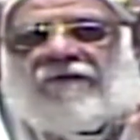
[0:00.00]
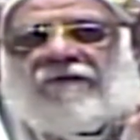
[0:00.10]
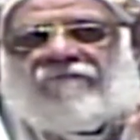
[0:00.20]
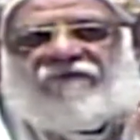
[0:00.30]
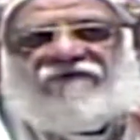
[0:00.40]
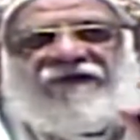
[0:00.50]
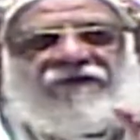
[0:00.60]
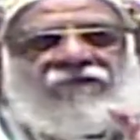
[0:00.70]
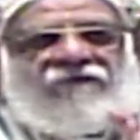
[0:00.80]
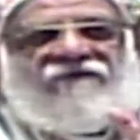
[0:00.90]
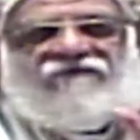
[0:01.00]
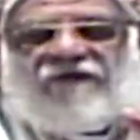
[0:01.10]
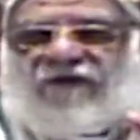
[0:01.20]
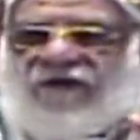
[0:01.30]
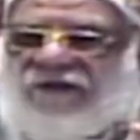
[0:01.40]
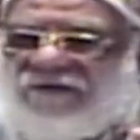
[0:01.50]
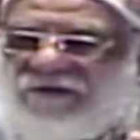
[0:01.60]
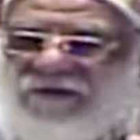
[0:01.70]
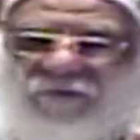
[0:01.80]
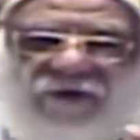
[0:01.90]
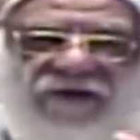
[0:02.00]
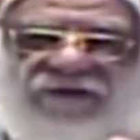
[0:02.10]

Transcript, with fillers: مش لأنه الإشارة خضراء الواحد